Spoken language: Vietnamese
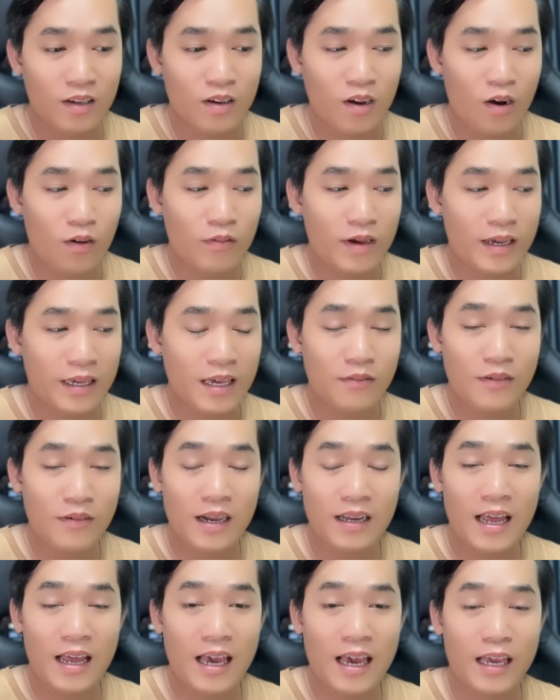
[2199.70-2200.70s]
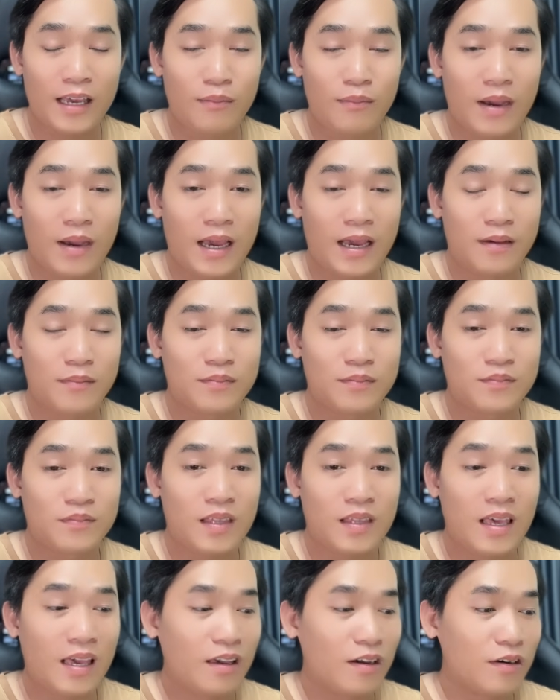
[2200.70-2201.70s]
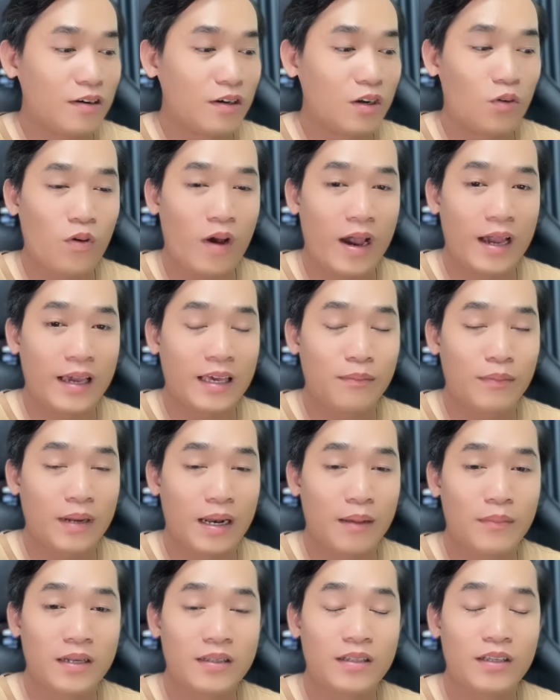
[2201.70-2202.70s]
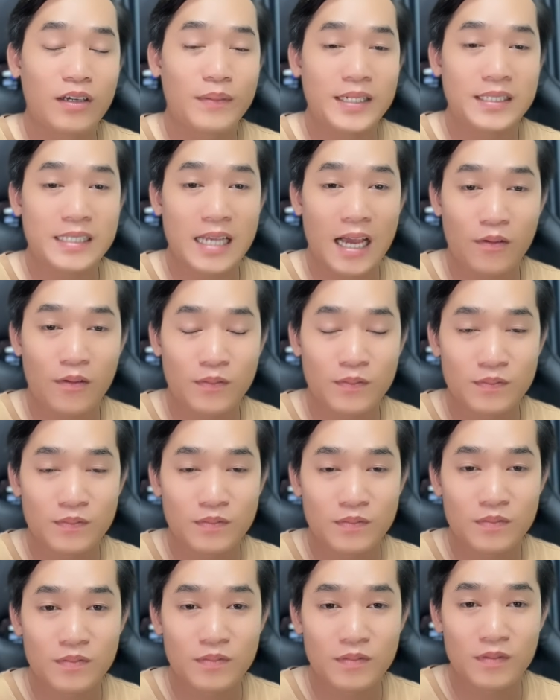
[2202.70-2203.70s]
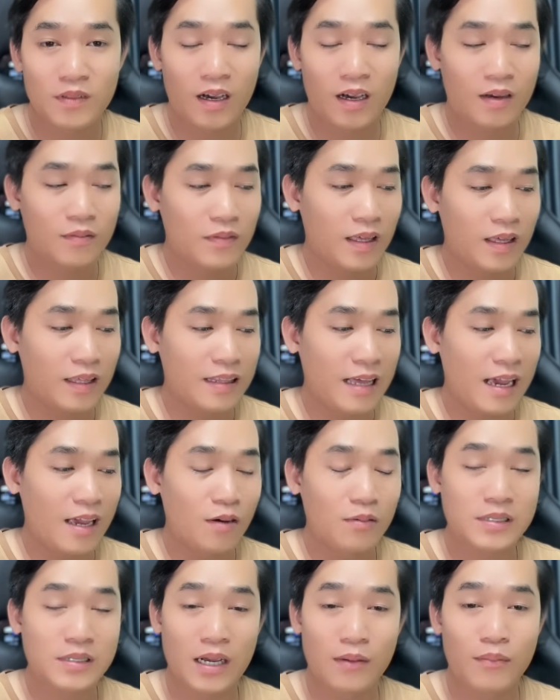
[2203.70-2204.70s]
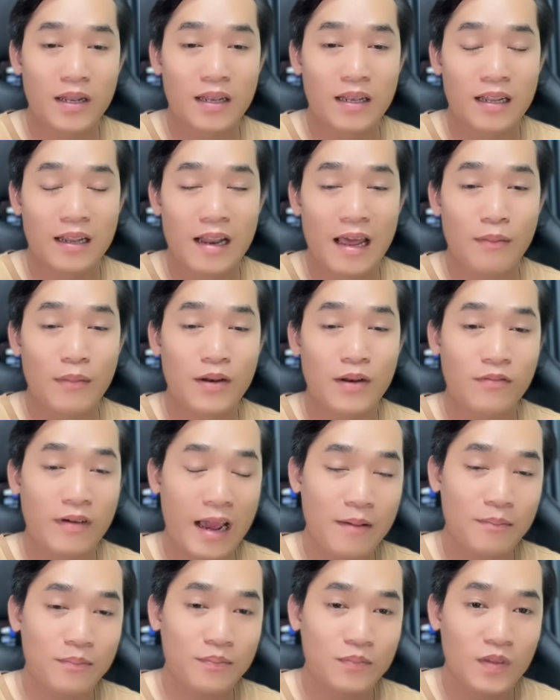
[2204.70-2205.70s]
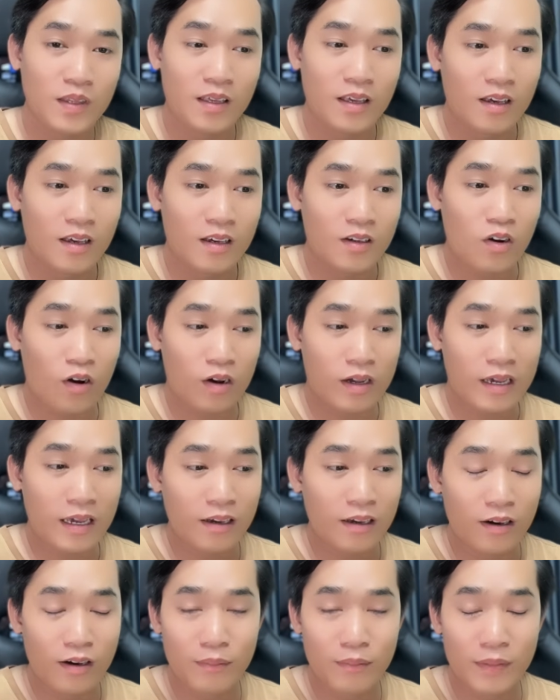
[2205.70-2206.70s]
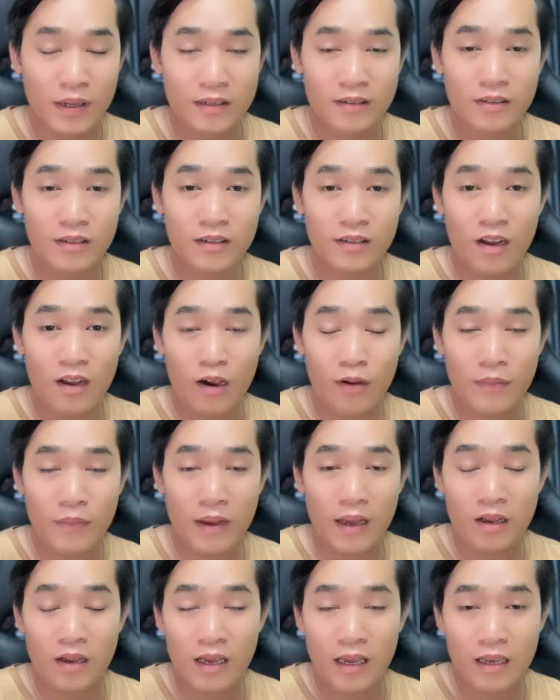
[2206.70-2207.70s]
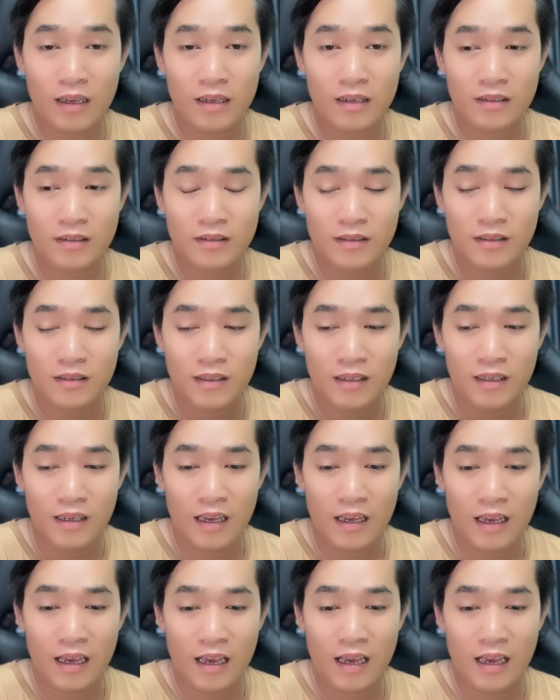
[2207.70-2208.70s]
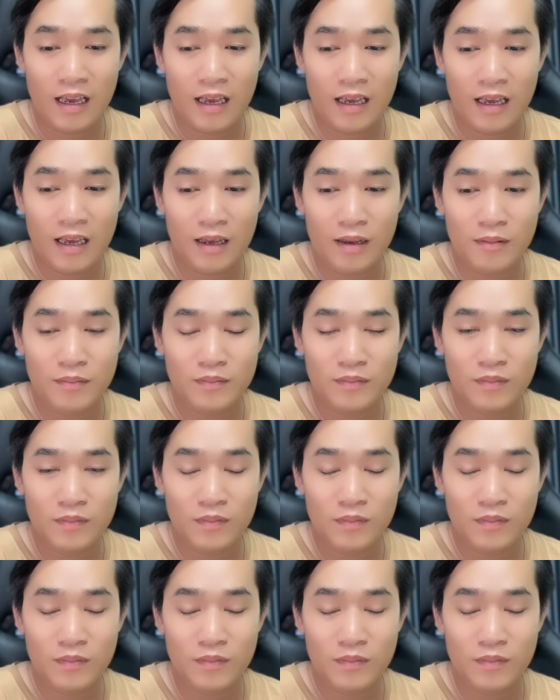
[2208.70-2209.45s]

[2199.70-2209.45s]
còn về cái vấn đề mà cái người nước ngoài thì 15 ít chưa biết sao đó hiện tại hữu sạc binh đã đang bên pháp còn cái người mà trước đó mà cái à,